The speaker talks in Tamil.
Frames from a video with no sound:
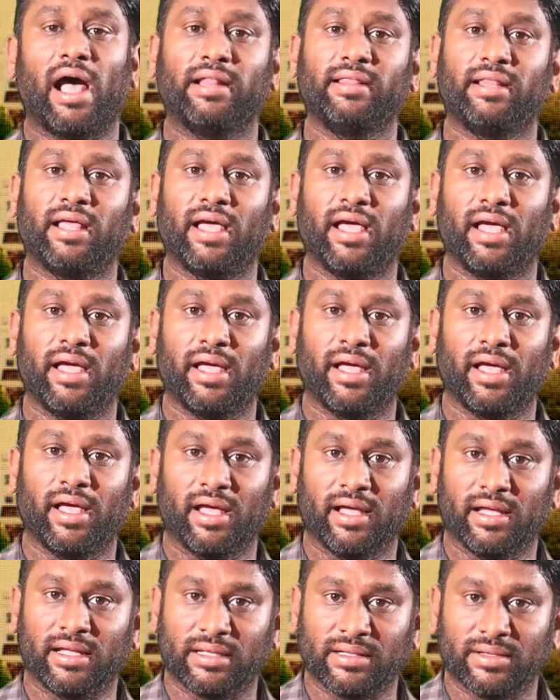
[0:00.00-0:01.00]
அந்த
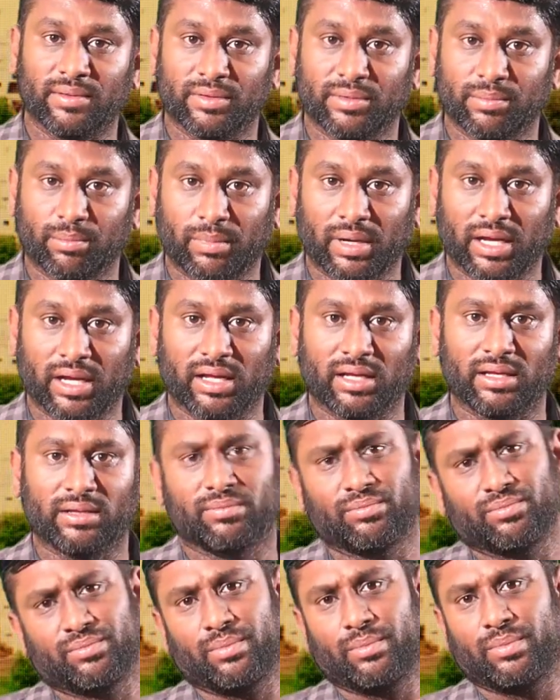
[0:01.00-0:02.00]
ம
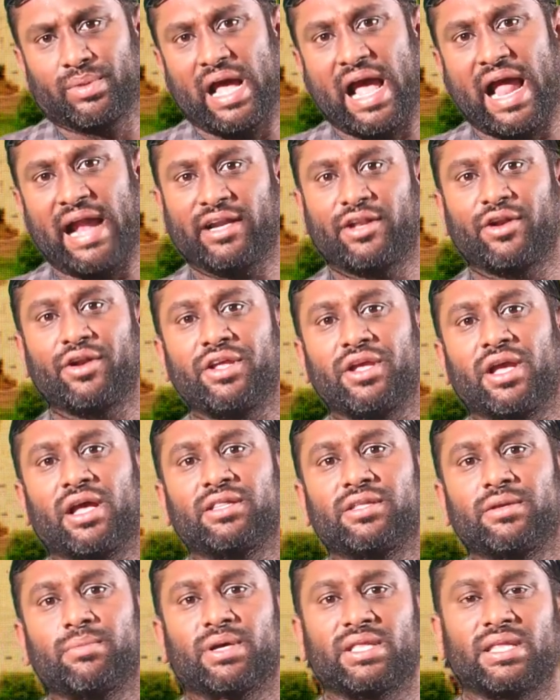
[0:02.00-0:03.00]
ஆண்டனியா
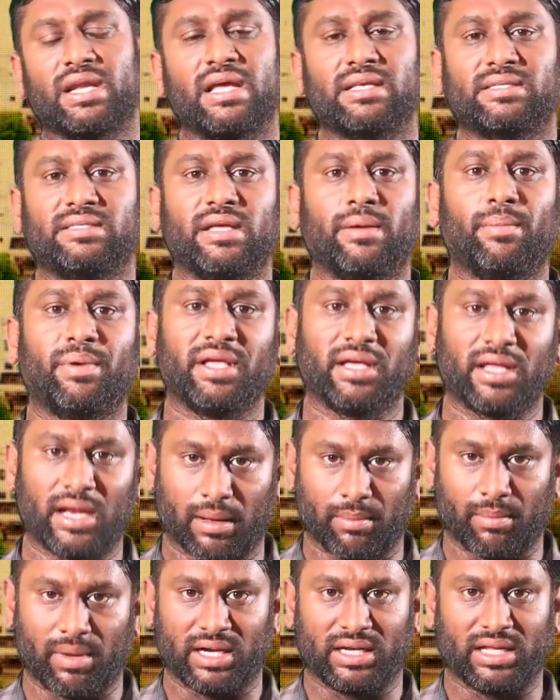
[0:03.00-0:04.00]
தி மதராசி
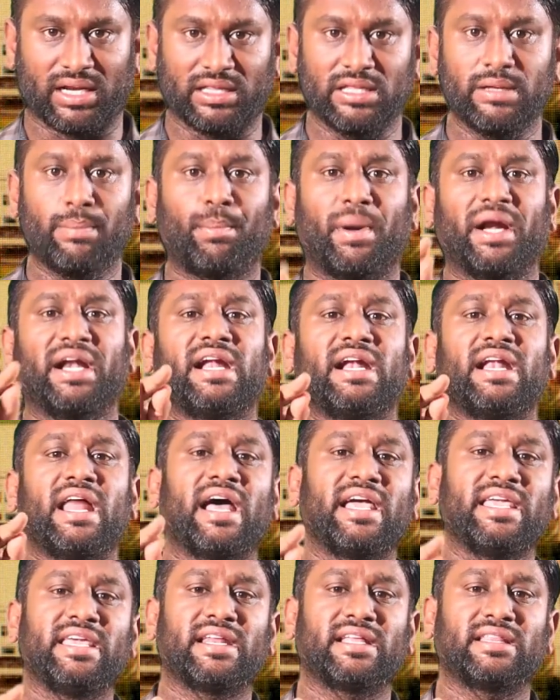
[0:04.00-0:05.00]
அப்படிங்கிற அம்மாட்ட இருந்து
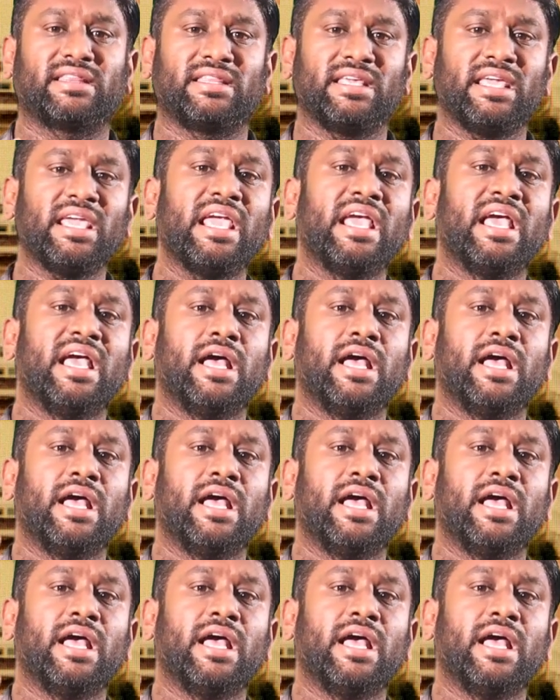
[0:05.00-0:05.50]
பன்னெண்டாயிரத்தி